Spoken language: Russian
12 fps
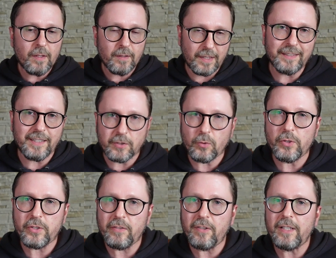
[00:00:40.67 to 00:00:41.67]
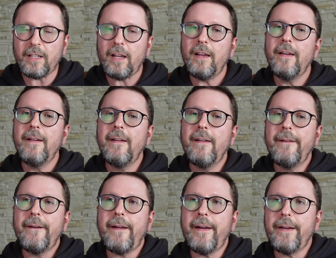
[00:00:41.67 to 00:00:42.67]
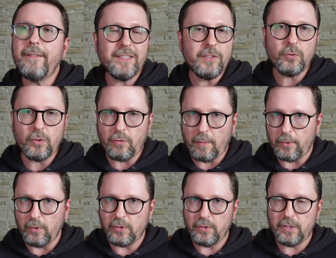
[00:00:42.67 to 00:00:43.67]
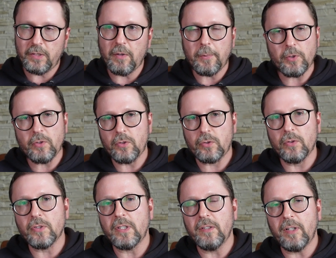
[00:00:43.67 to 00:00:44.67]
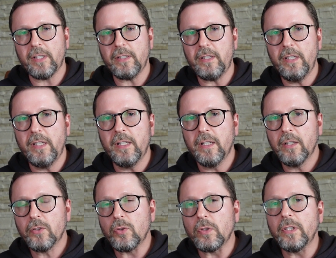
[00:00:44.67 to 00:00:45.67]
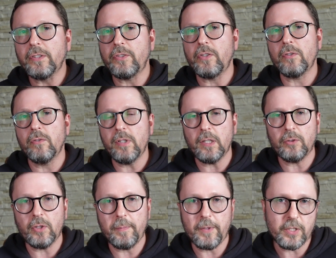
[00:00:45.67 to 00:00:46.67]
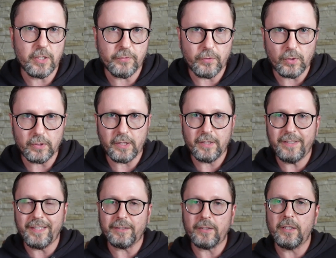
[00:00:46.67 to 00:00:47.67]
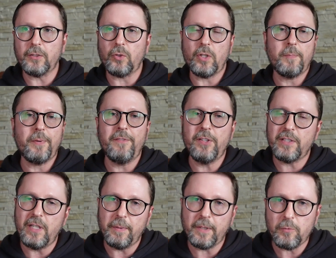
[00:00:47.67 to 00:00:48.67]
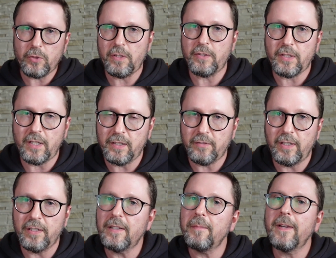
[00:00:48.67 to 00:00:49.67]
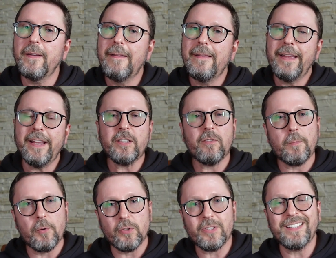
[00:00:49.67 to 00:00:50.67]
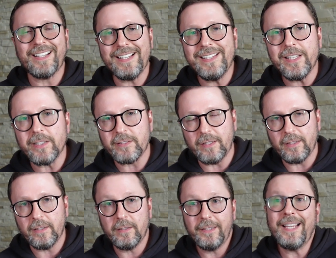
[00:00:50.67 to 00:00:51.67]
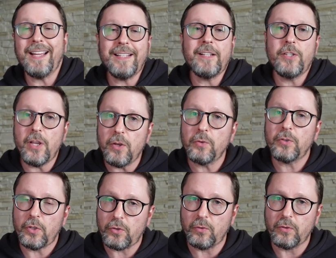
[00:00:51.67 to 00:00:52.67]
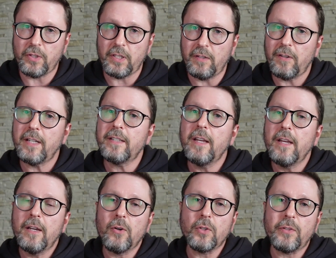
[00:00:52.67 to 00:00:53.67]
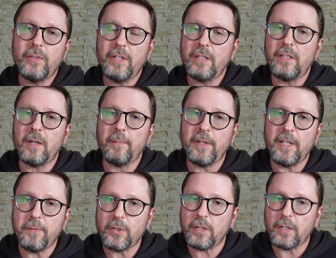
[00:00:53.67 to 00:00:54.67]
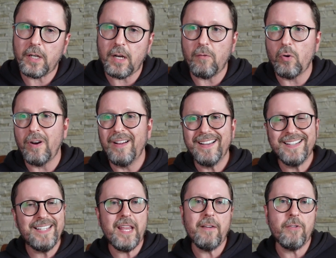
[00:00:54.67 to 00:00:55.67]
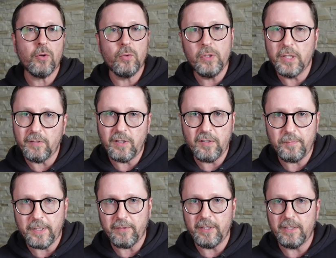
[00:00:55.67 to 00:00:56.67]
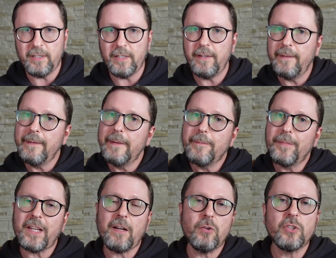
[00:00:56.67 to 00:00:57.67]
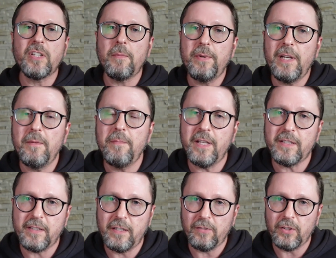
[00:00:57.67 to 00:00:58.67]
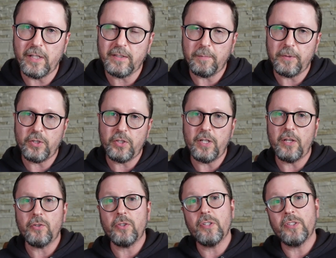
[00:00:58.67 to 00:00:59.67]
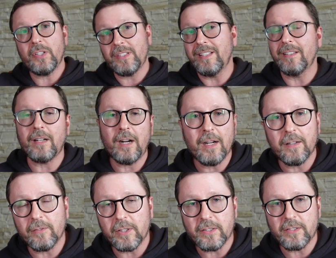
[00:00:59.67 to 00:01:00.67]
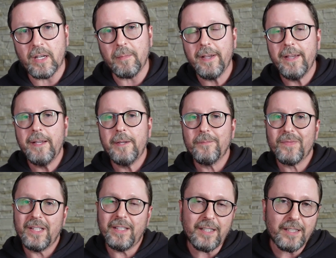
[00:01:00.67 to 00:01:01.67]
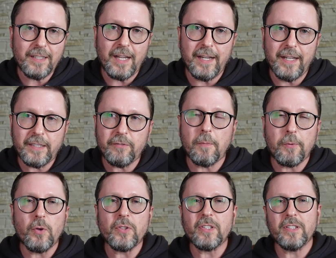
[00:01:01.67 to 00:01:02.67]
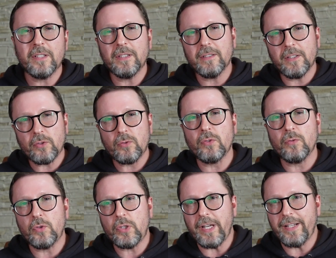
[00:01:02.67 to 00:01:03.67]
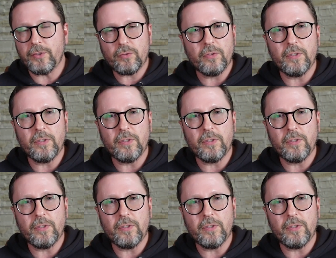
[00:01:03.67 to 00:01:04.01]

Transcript: Когда закончится война, возникнут вопросы. Эти вопросы начнут задавать и сотни тысяч людей, которые пришли с фронта, некоторые, которых привезли, потому что они стали инвалидами. Эти вопросы, наконец-то, я надеюсь, начнут задавать родственники тех погибших, кого не эвакуировали в первые дни, на кого забили местные власти, подчиняющиеся центральным властям и так далее. Эти вопросы начнут звучать, что